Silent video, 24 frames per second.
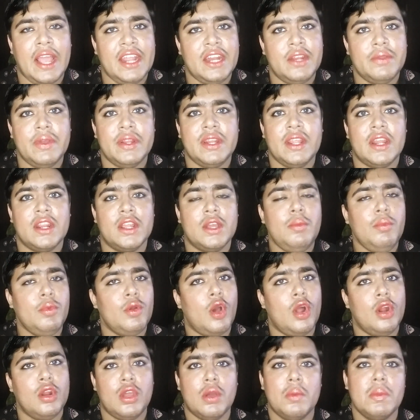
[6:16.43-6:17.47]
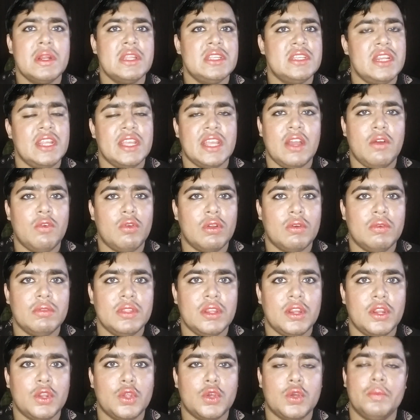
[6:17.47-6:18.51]
லைட் வெயிட்டாக இருக்கும் நான் கம்பர்ஜெனிக்காக உங்களுக்கு
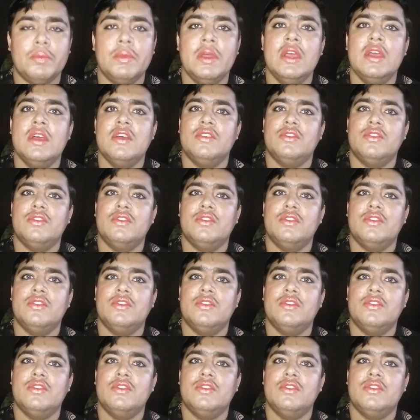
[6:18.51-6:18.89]
வந்துட்டு இருக்கும்